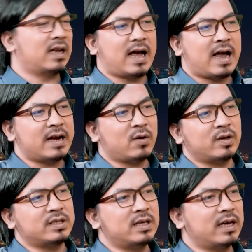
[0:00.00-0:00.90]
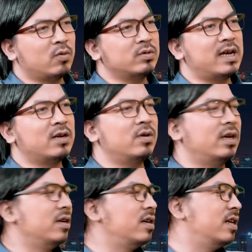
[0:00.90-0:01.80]
Là ai nói gì ấy cũng chê thôi
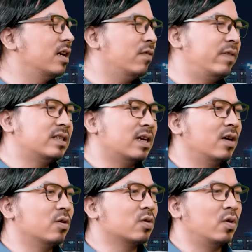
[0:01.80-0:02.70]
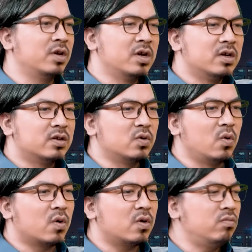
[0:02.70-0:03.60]
thì đương nhiên cái phần trả lời của tôi
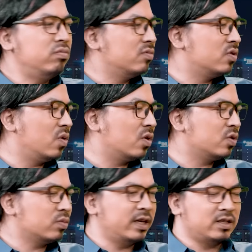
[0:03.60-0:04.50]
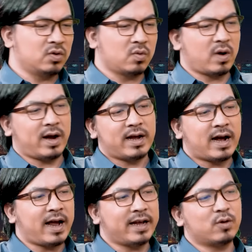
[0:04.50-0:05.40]
dù có đúng, dù có xúc tích, dù có hay,
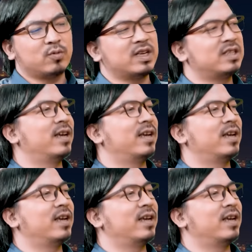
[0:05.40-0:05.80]
anh ấy cũng sẽ